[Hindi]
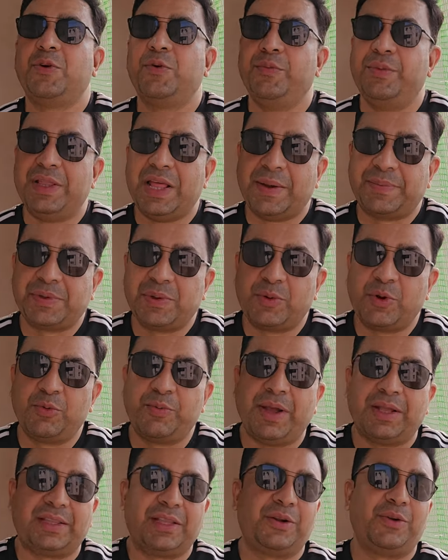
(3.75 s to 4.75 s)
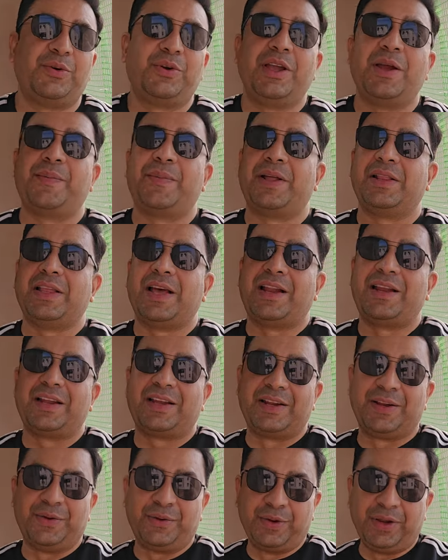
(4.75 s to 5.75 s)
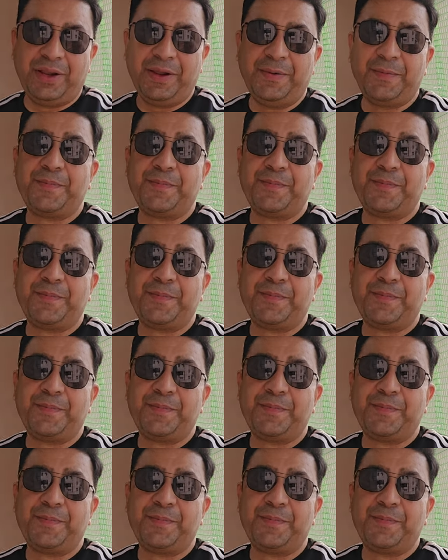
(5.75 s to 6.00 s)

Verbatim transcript: उम्मीद आप सब लोग बेहतर होंगे अपना ध्यान रख रहे होंगे